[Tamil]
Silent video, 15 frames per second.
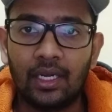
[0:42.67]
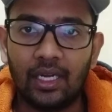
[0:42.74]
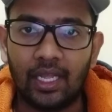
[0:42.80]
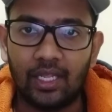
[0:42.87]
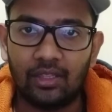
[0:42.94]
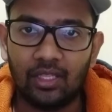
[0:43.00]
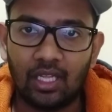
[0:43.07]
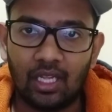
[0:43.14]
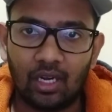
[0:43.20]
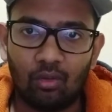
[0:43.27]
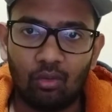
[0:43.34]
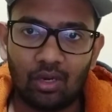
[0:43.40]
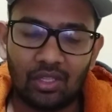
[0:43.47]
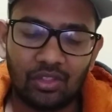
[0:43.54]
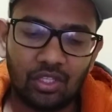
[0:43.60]

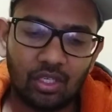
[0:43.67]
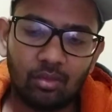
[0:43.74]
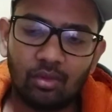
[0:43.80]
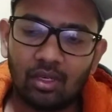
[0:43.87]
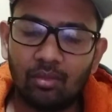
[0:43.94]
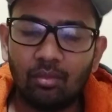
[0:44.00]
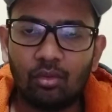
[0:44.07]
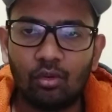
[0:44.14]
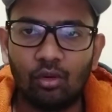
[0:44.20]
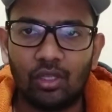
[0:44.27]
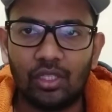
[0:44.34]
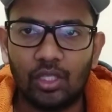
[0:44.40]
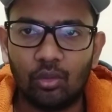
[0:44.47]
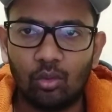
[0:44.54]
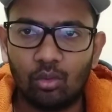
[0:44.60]
நயன்தாராவோட திருமணம்
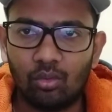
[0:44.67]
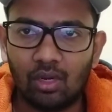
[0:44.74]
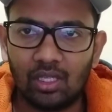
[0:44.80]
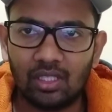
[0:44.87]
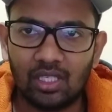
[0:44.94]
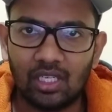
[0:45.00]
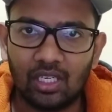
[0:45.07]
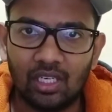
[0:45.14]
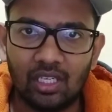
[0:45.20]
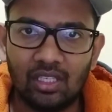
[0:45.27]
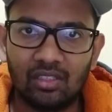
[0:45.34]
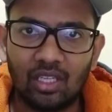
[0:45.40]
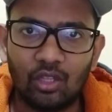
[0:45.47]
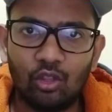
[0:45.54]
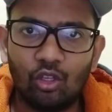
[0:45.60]
குழந்தை உருவாதல்னு
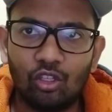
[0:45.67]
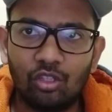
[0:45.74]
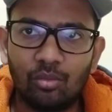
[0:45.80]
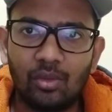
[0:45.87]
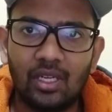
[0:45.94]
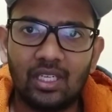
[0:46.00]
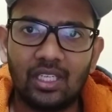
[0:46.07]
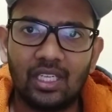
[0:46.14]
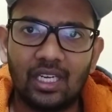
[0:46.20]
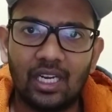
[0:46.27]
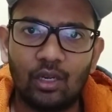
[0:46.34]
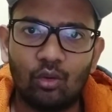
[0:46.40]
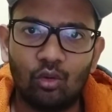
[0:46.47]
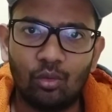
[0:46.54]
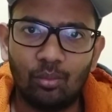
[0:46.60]
சந்தோஷமா இருக்கிற
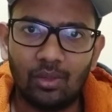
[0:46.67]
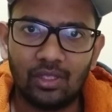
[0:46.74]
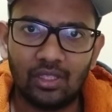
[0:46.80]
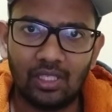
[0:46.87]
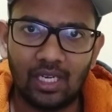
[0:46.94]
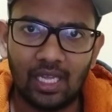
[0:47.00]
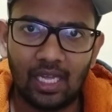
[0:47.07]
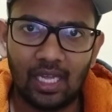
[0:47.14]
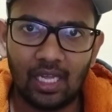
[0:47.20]
குடும்பத்துல